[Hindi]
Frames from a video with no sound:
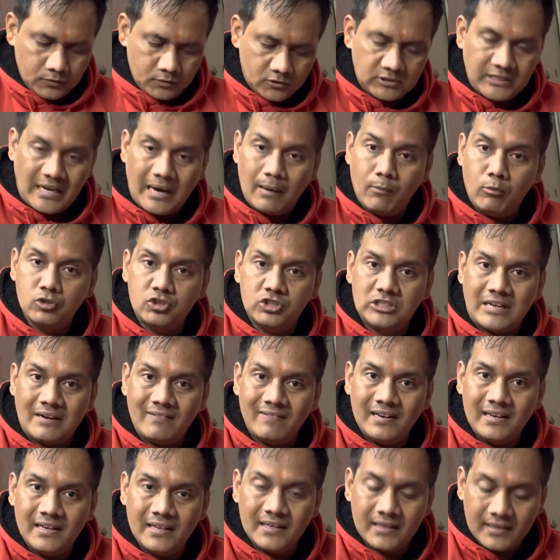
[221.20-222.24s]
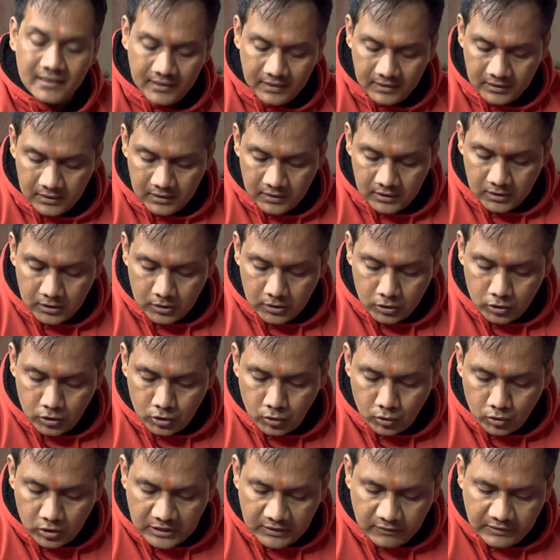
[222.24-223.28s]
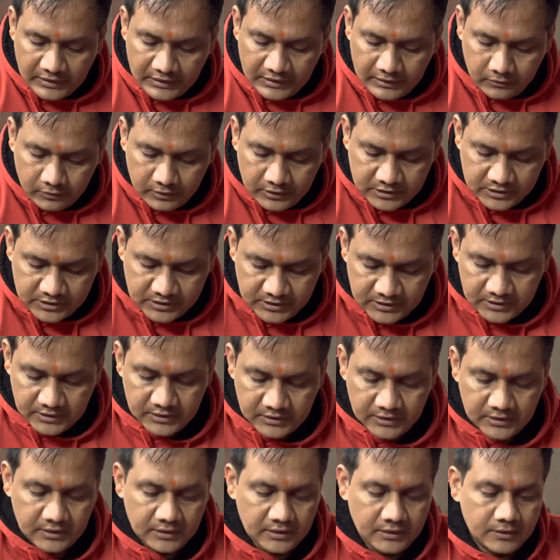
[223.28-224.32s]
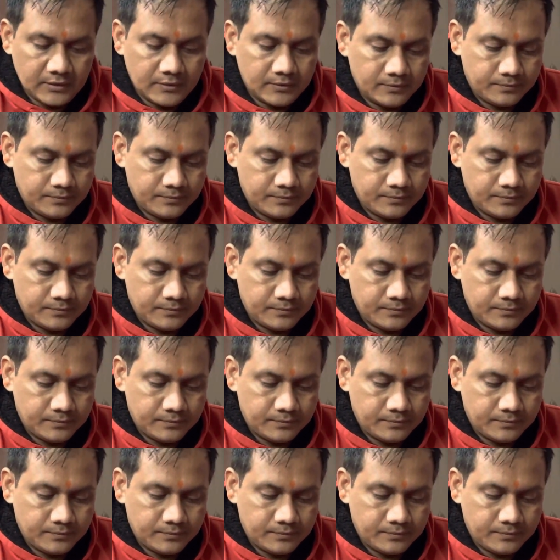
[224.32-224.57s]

साबुत चावल लेंगे टूटे हुए नहीं होने चाहिए देखिए